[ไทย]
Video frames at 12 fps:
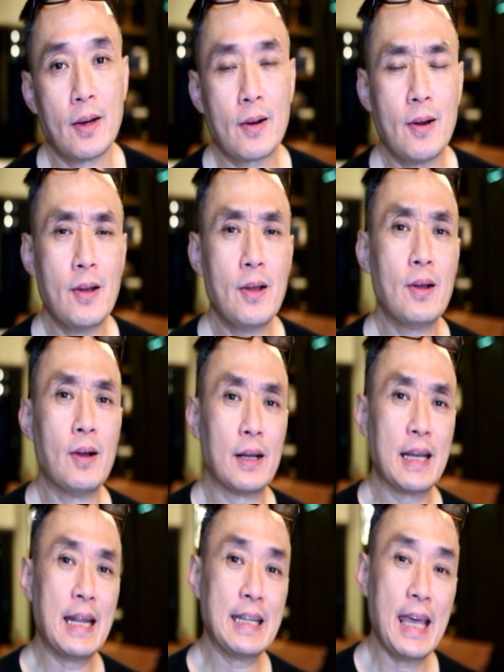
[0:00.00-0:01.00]
ก็
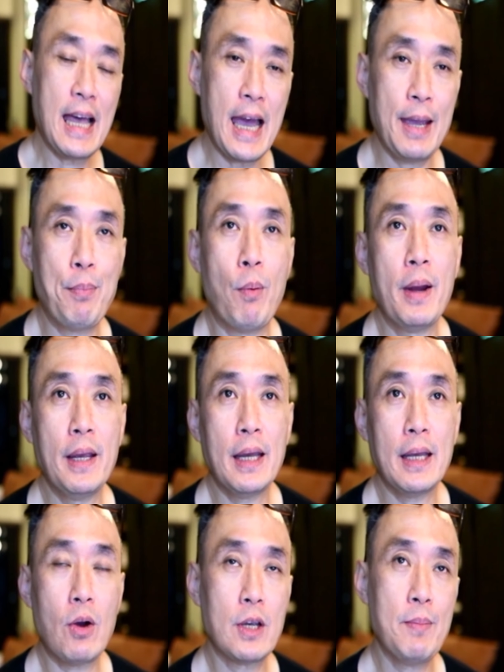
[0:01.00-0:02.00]
งานแก้ไขผมให้
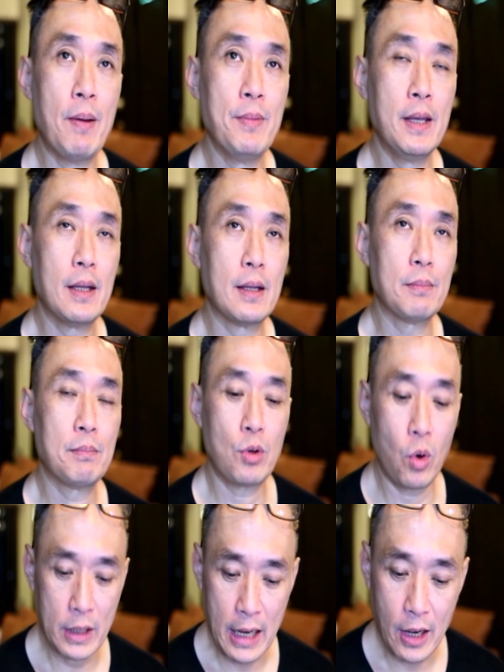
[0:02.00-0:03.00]
ข้อคิดแบบนี้ค
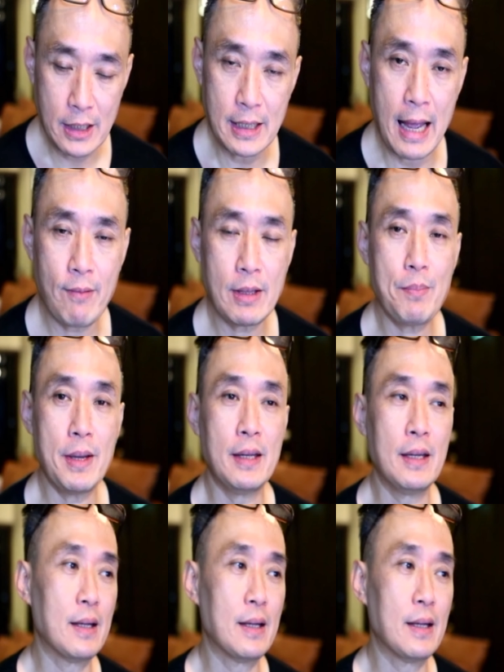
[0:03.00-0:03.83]
นแค่ก็จะถามว่าทำไม